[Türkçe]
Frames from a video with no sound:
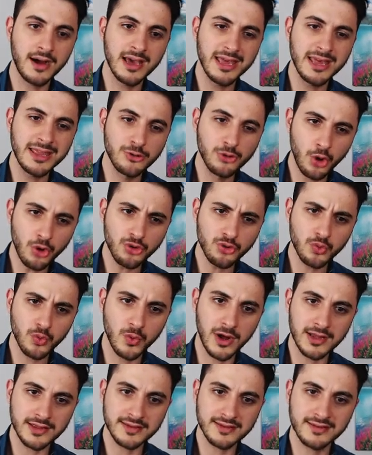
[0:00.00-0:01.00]
I don't
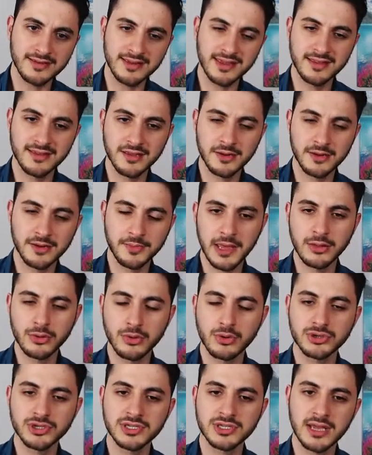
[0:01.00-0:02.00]
want neither pain
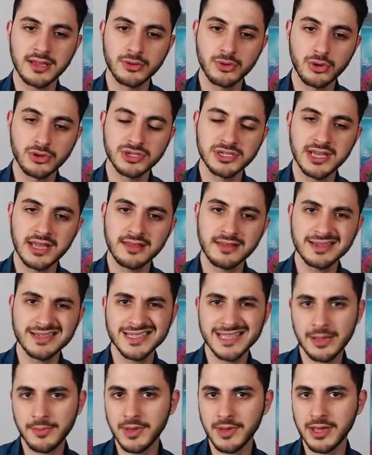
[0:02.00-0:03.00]
nor, nor sadness
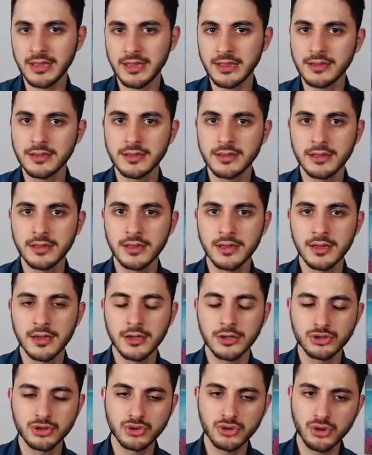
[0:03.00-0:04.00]
demeyin.
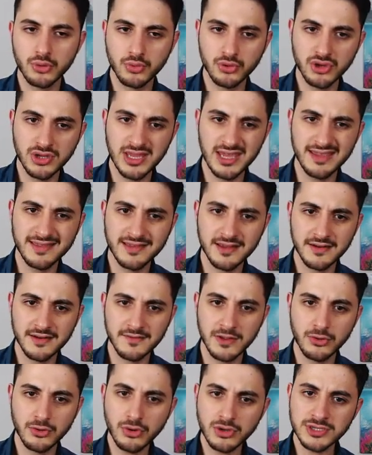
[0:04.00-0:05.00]
Çünkü bu neither
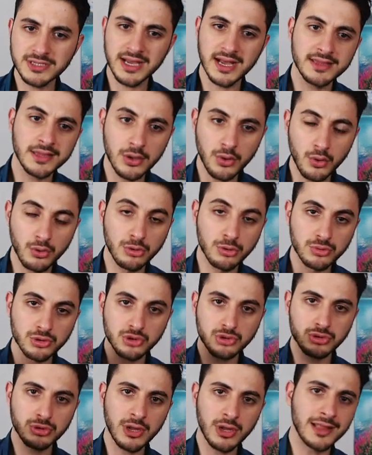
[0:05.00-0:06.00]
ve nor zaten
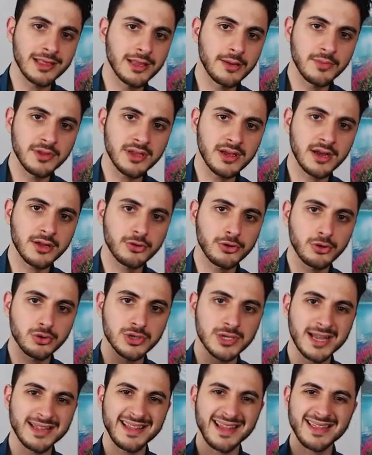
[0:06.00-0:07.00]
olumsuzluk anlamını katıyor.
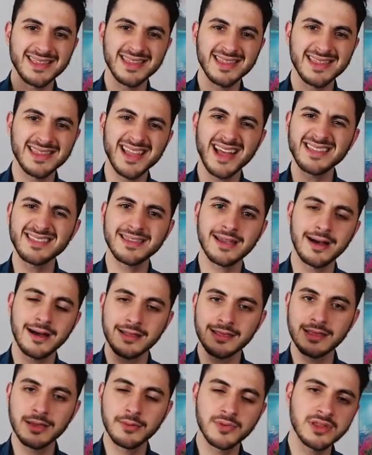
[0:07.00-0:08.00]
Zaten not
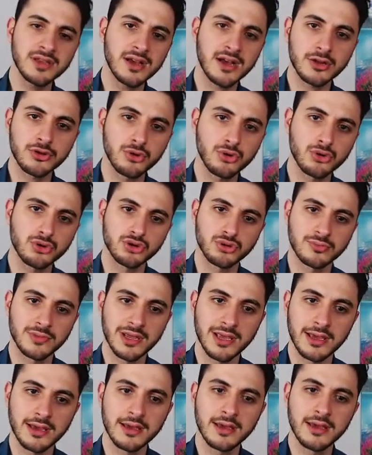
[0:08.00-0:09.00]
anlamını katıyor cümleye.